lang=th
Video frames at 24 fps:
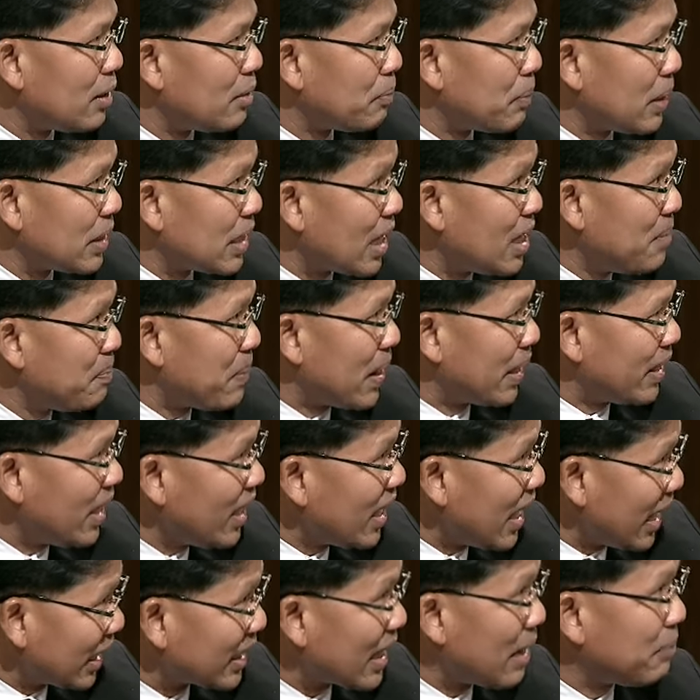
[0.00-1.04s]
ประชาธิปัตย์ที่
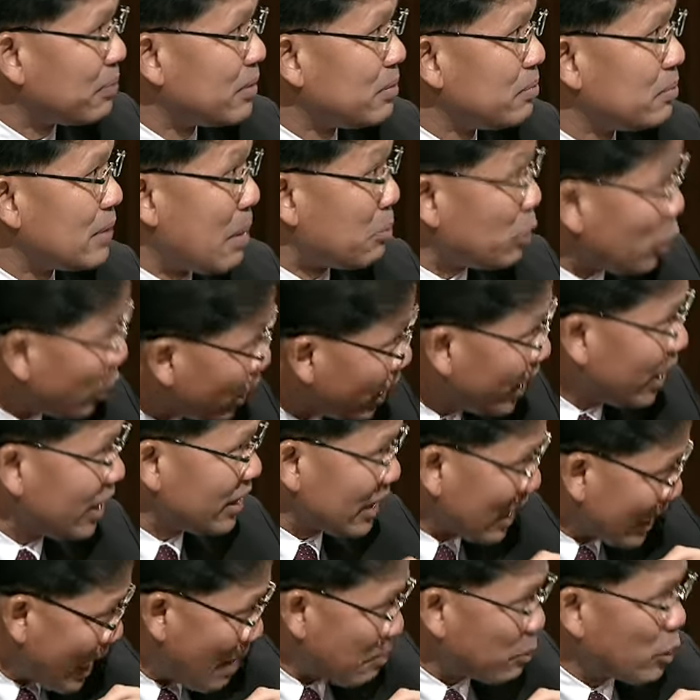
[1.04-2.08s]
กำลังทำทำอยู่นี้
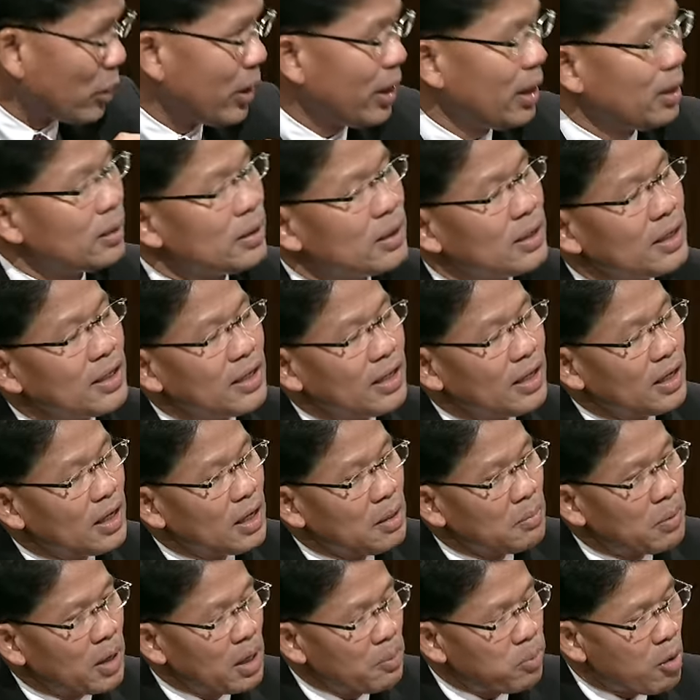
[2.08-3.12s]
จะทำอยู่นี้
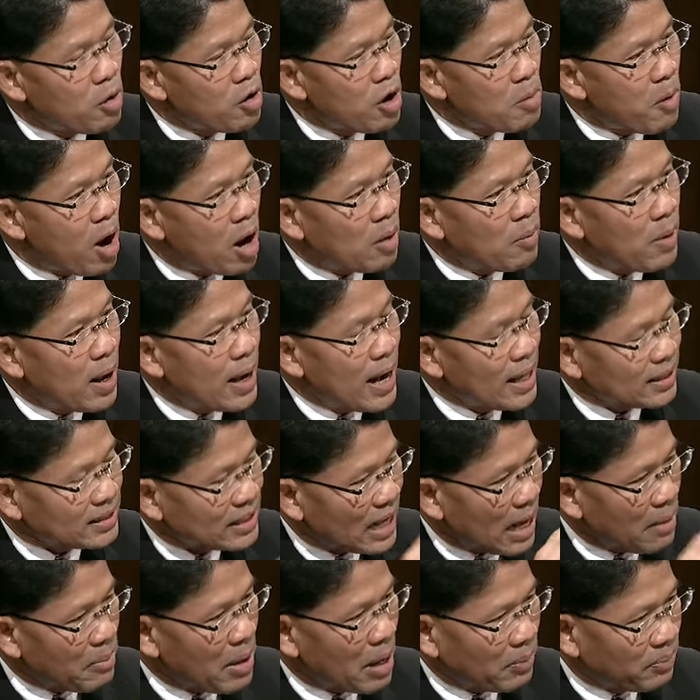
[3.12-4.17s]
เพราะนั้นผมก็มองว่าลักษ
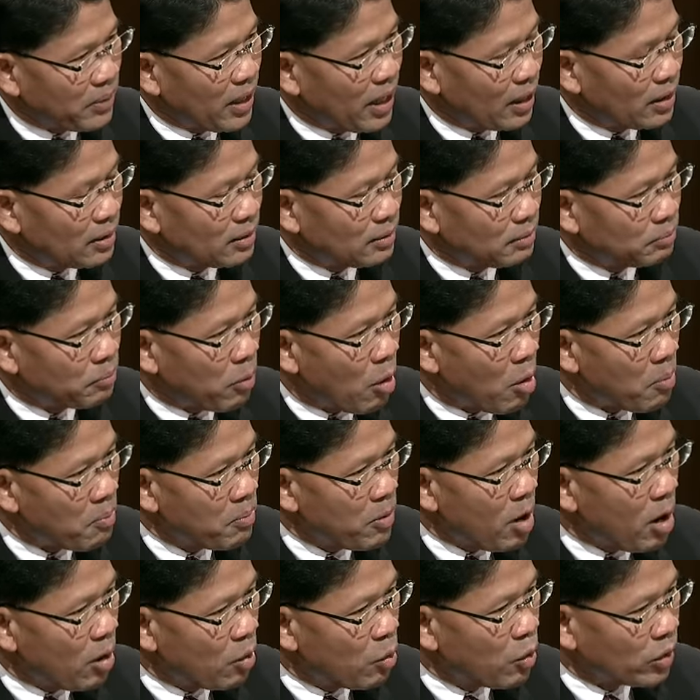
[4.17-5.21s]
ณะแบบนี้ผม
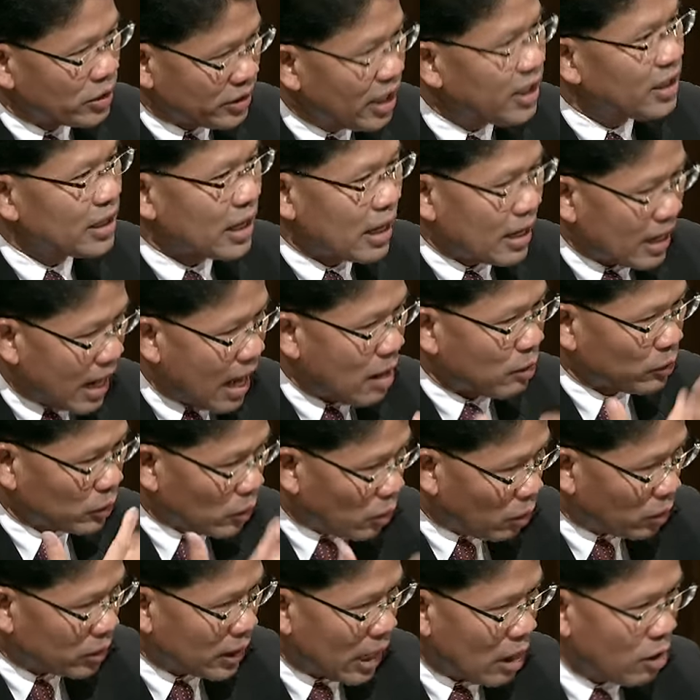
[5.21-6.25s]
ก็ควรที่จะกล่าวโท
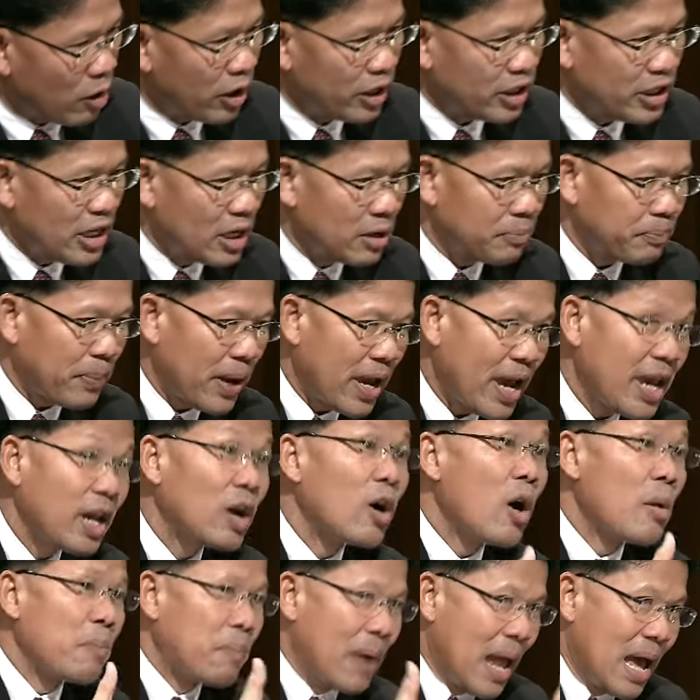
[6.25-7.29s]
ษ เอาข้อจริงไปให้ก
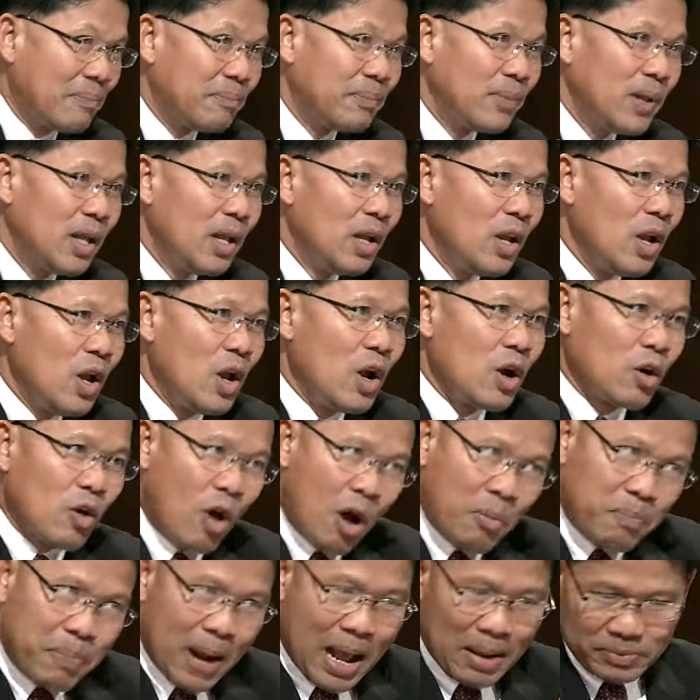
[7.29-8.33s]
องปราบกอ
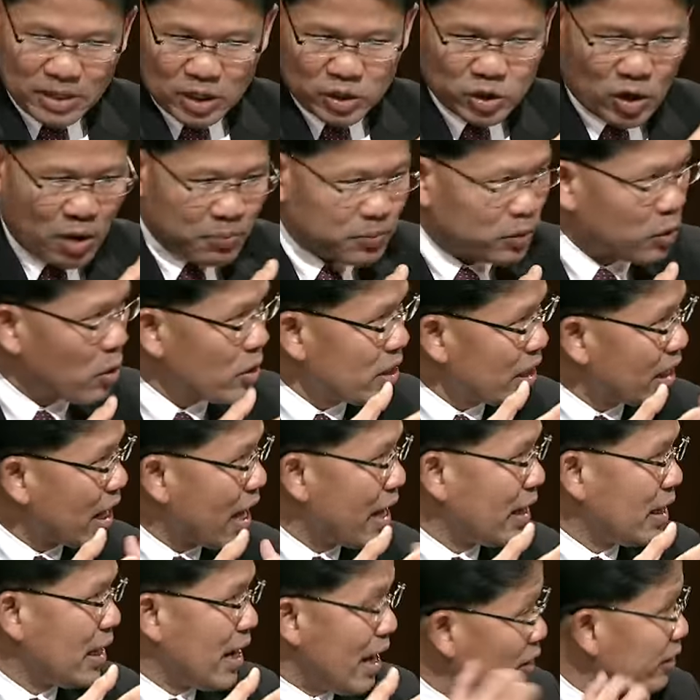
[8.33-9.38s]
งปราบจะสอบสวนยังไง
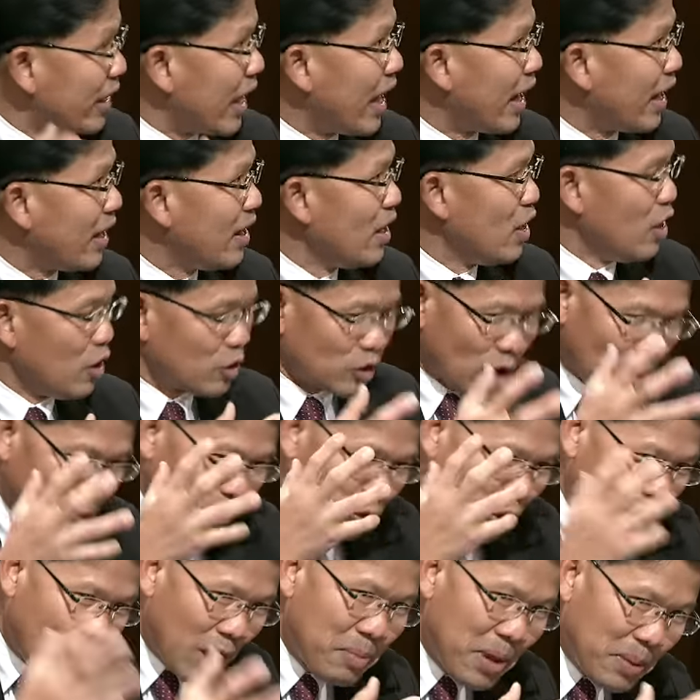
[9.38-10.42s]
นี่แล้วแต่สอบส
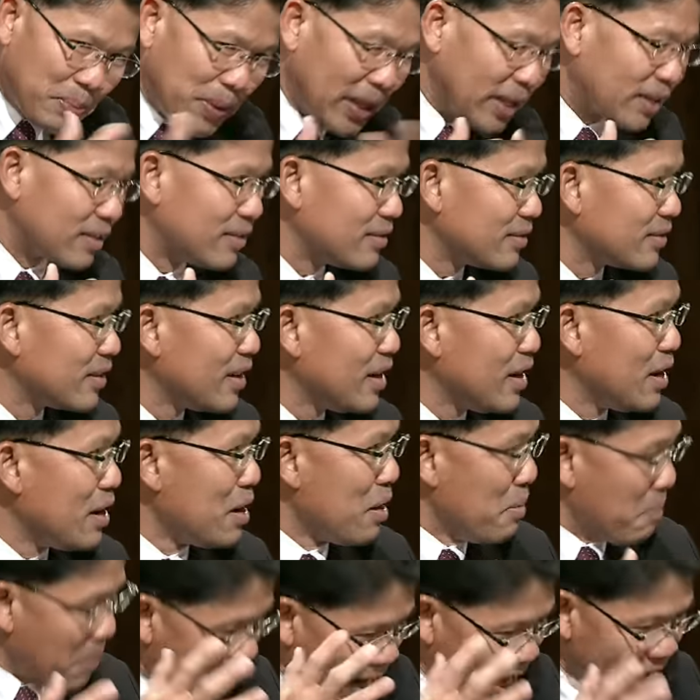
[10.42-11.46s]
วนแล้วไม่ผิด
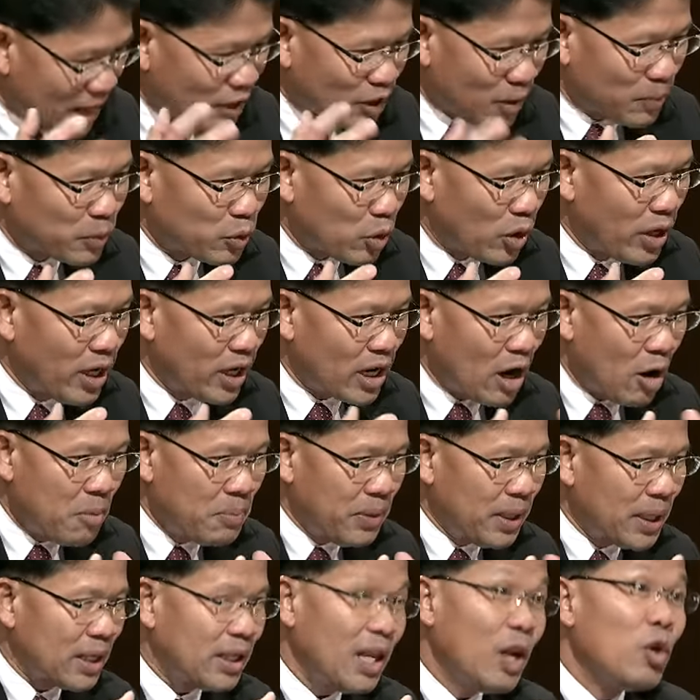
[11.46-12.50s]
พนักงานสอบสวนนี่เขา
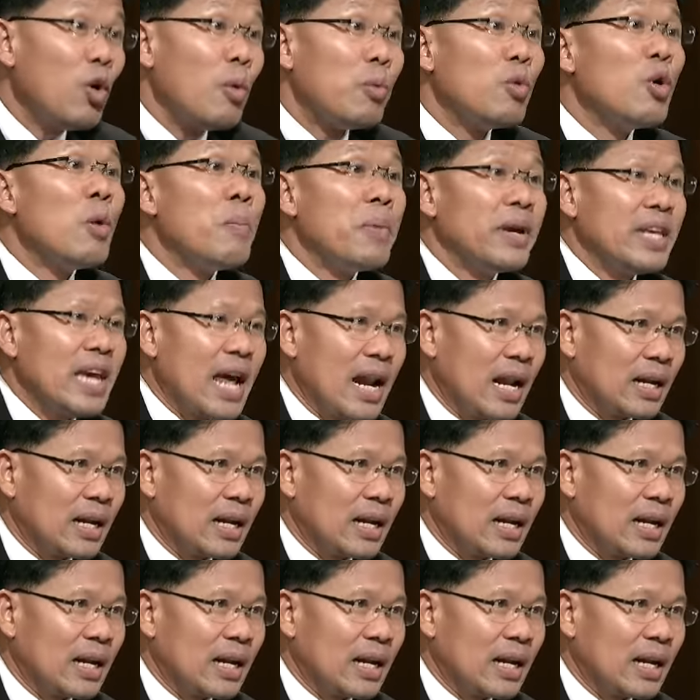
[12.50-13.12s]
มีหน้าที่รวบรวมพยา